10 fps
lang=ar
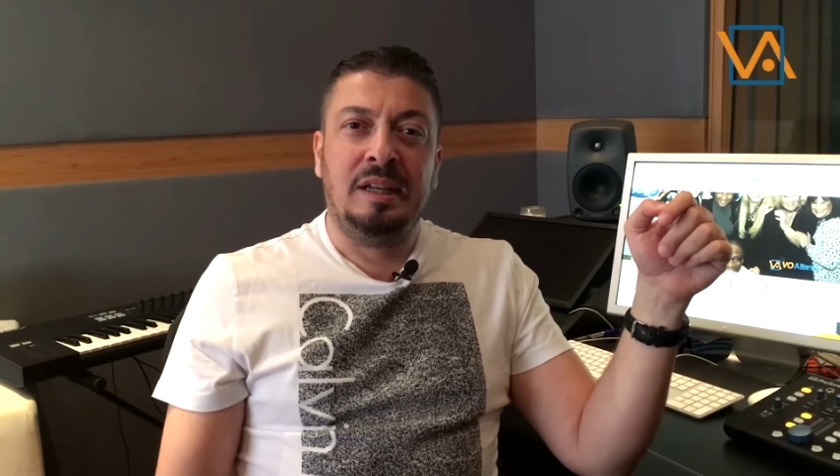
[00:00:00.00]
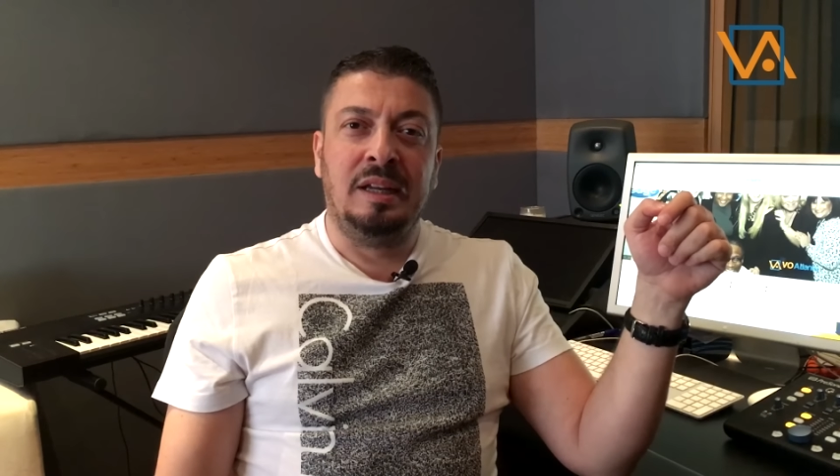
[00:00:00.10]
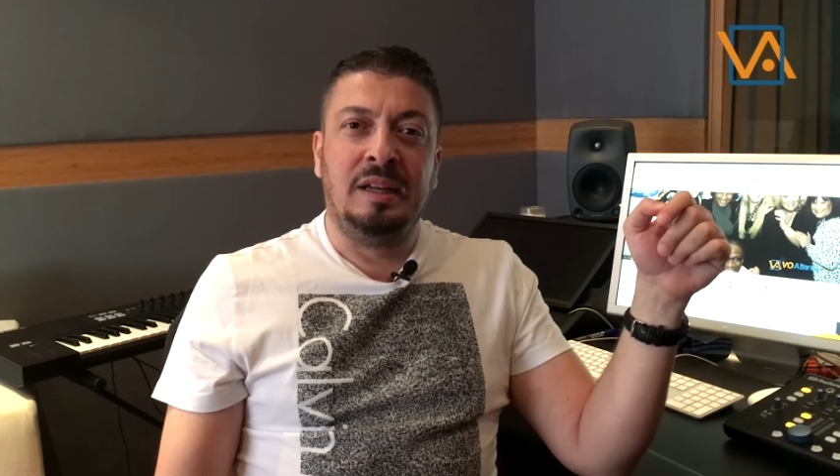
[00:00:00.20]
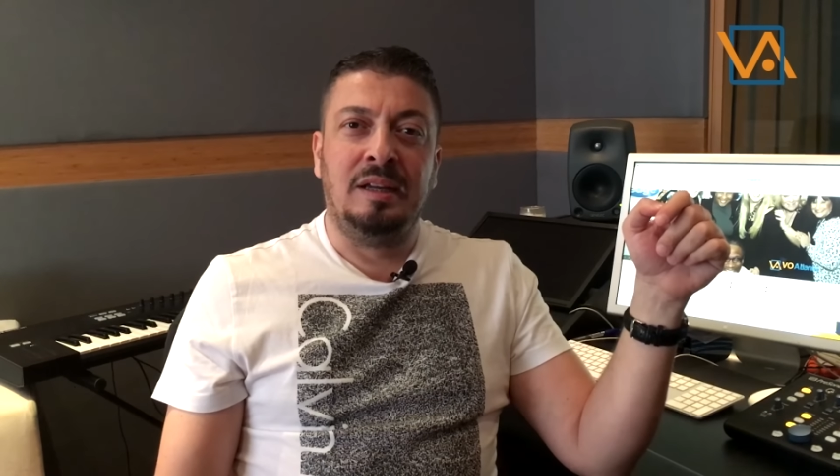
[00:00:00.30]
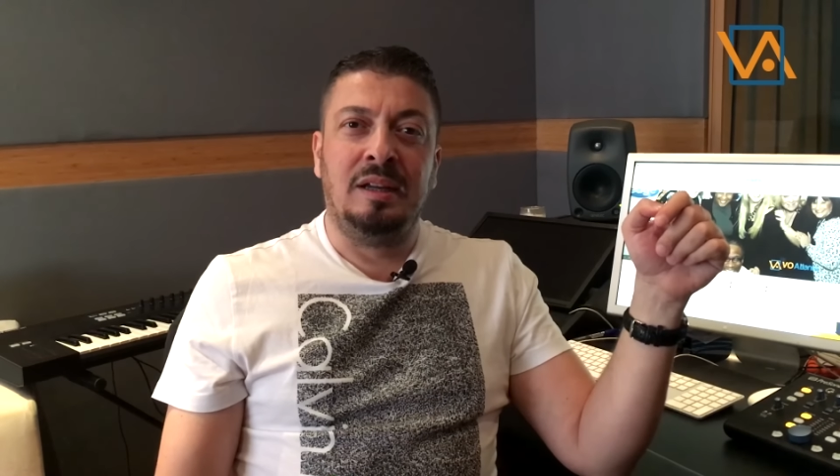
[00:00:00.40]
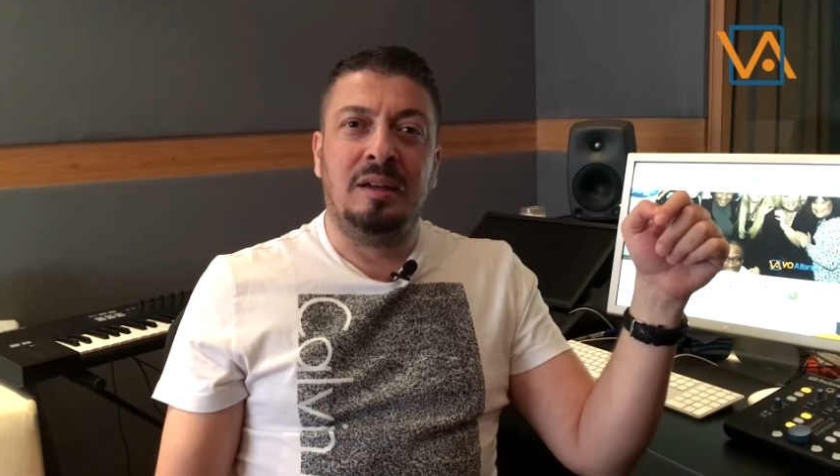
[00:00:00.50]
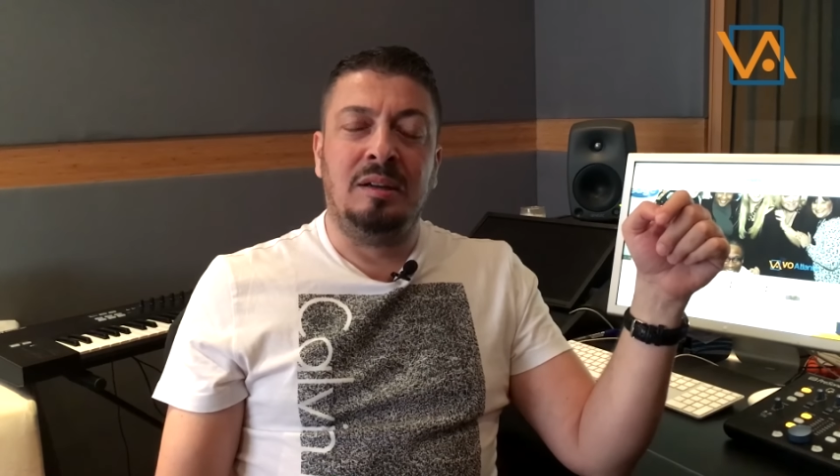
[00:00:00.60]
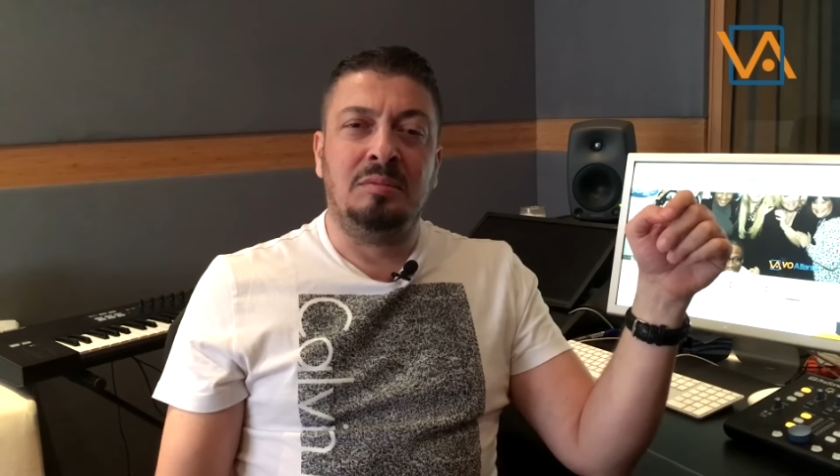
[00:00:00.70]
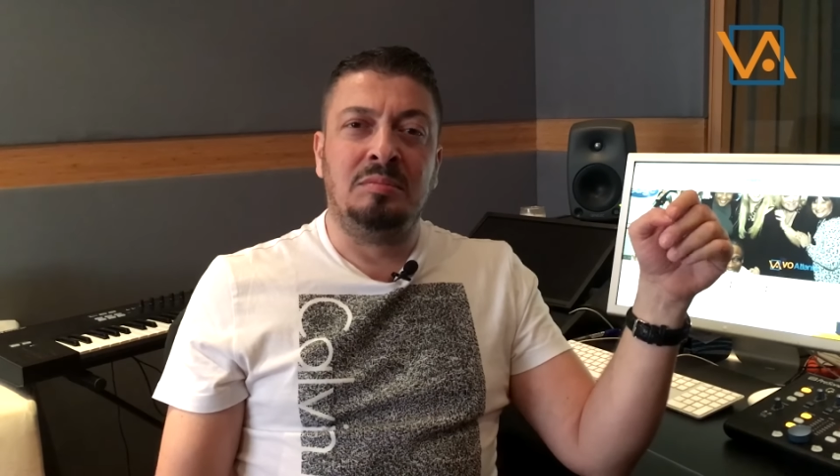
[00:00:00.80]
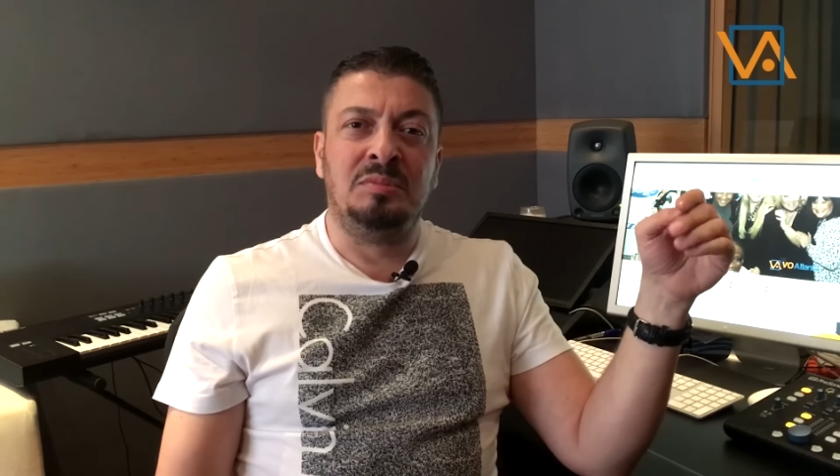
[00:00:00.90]

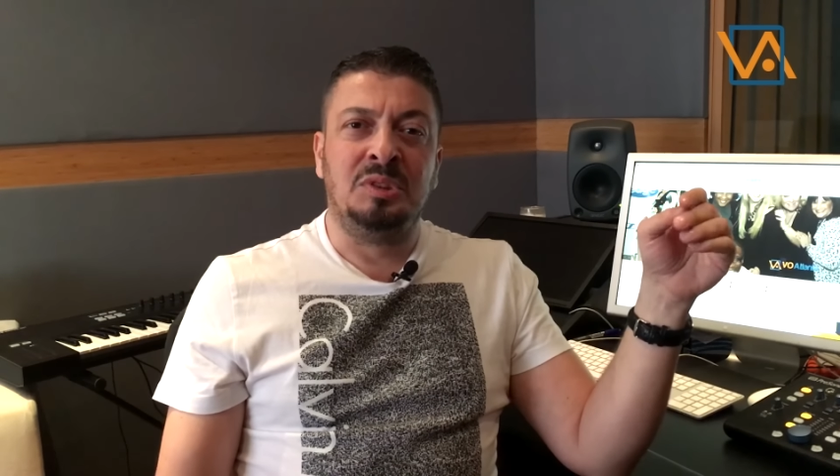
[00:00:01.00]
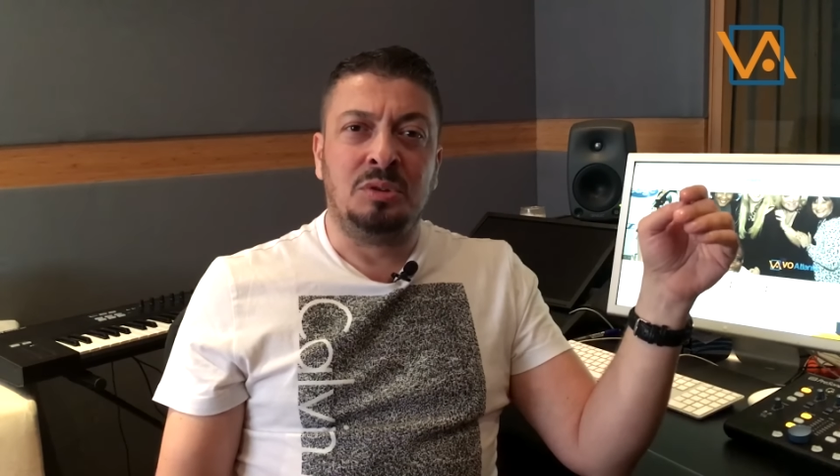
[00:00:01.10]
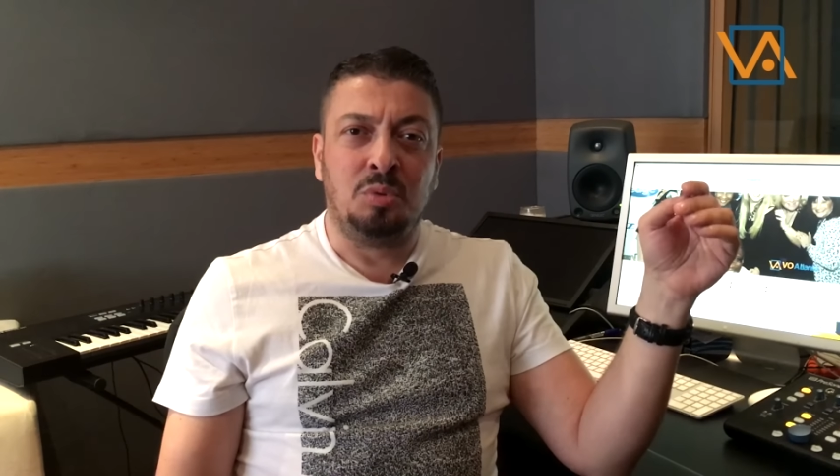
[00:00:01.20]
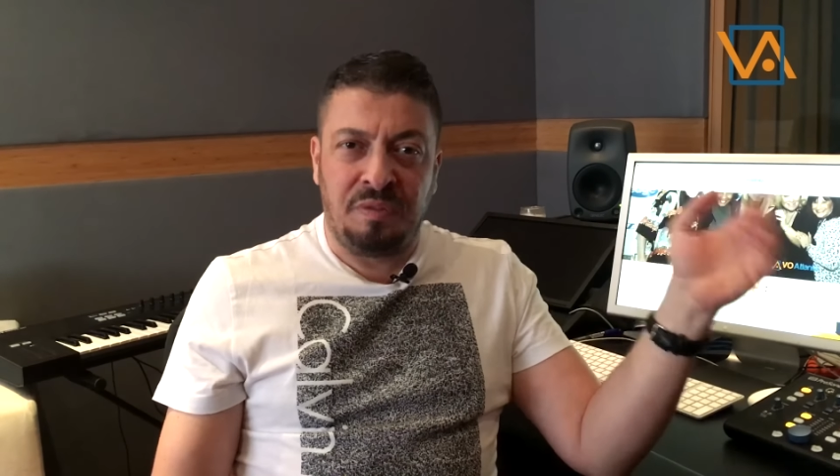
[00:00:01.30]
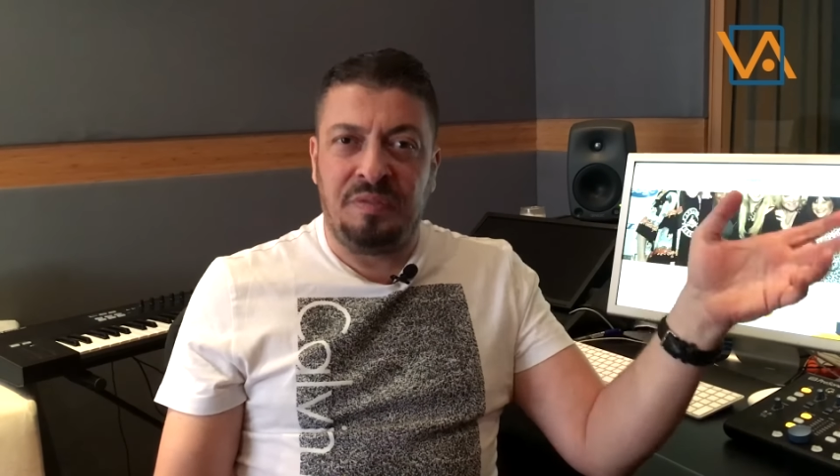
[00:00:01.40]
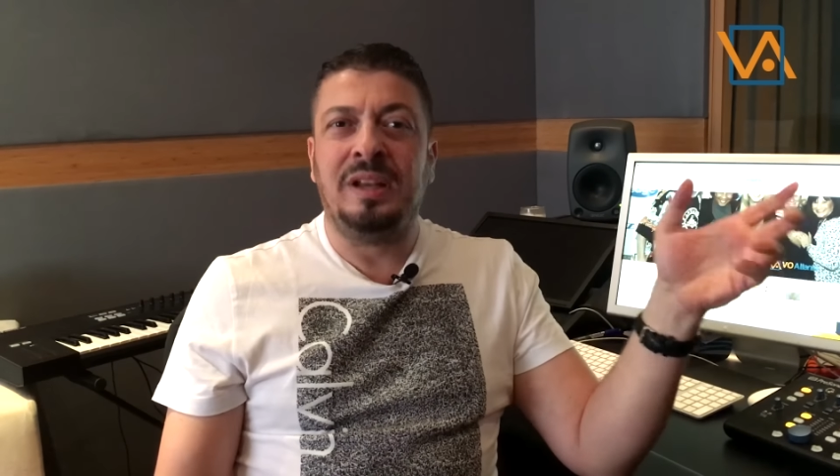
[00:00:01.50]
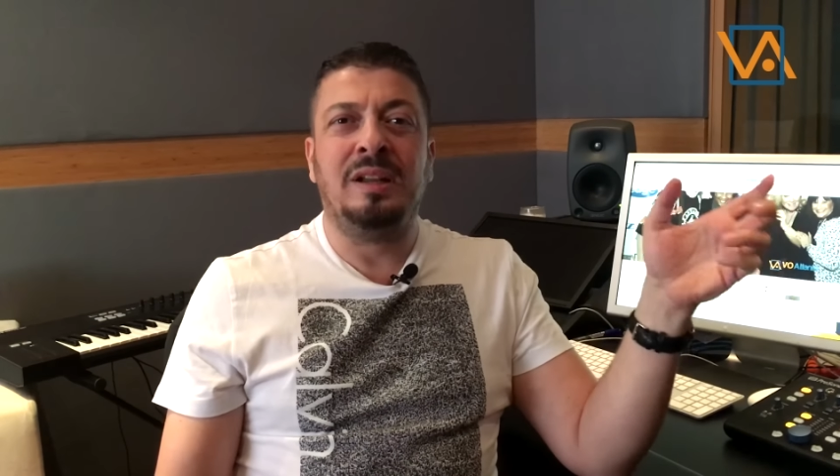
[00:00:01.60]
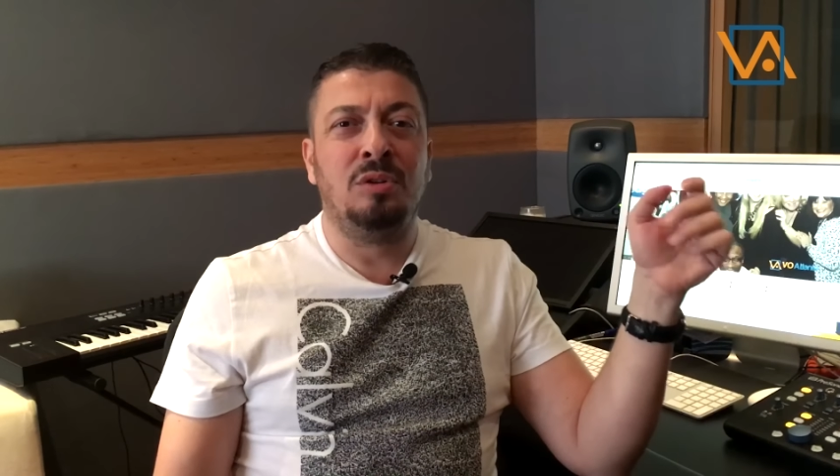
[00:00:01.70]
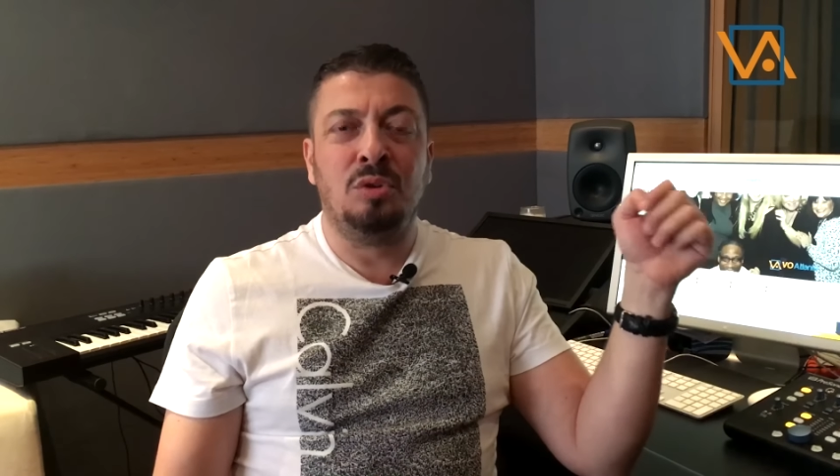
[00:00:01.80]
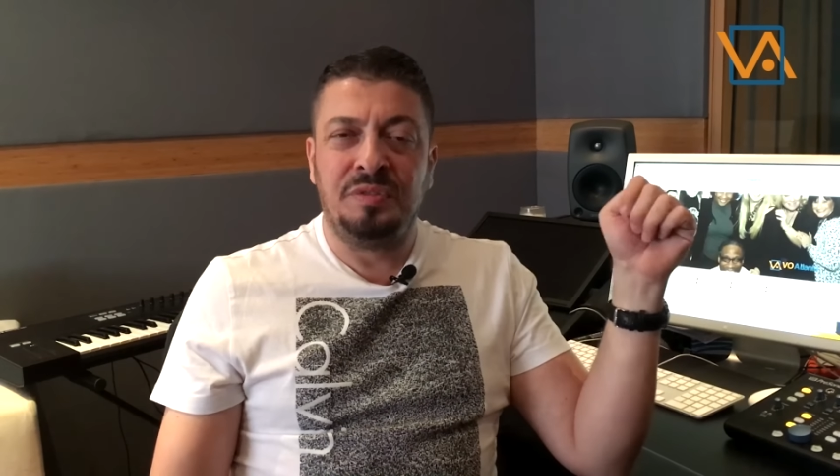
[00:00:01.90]
آه،
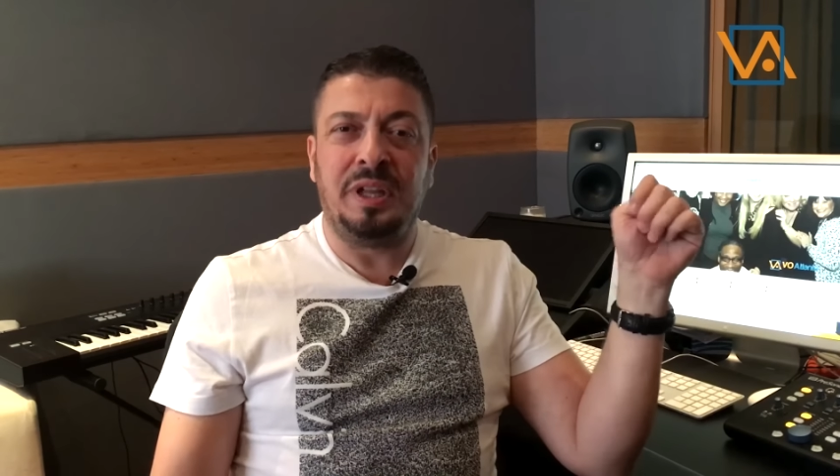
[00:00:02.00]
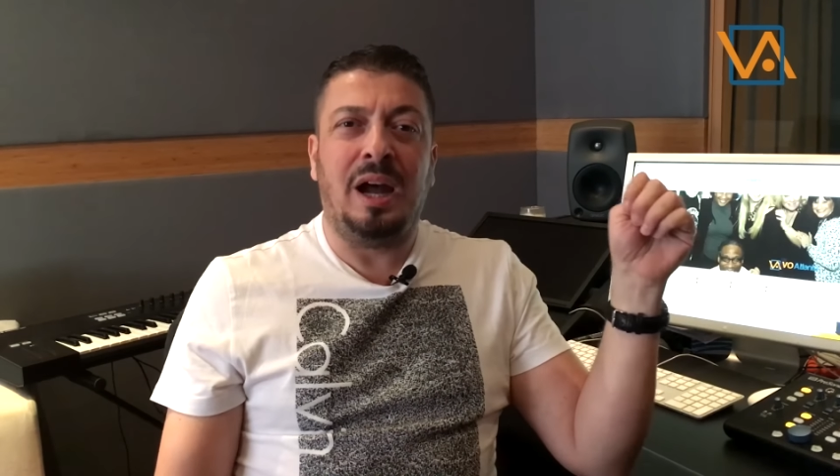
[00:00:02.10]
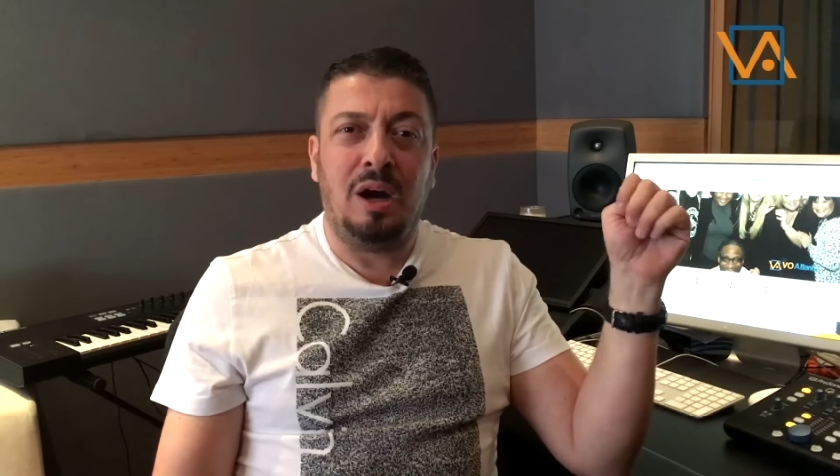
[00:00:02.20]
توفقنا انه نفتح